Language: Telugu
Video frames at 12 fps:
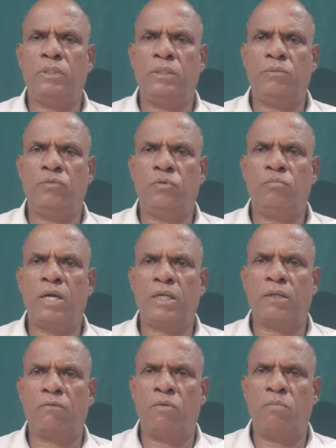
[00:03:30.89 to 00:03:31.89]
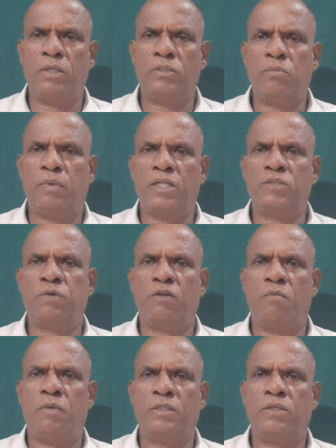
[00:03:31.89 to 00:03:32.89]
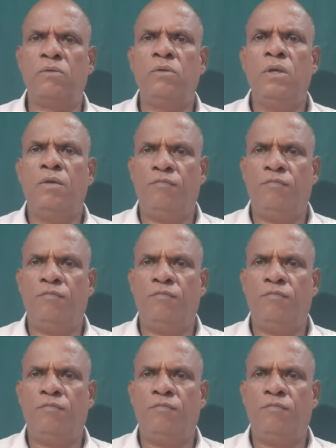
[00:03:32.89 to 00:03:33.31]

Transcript: ఈ దుర్మార్గం విమర్శలు పరస్పర విమర్శలు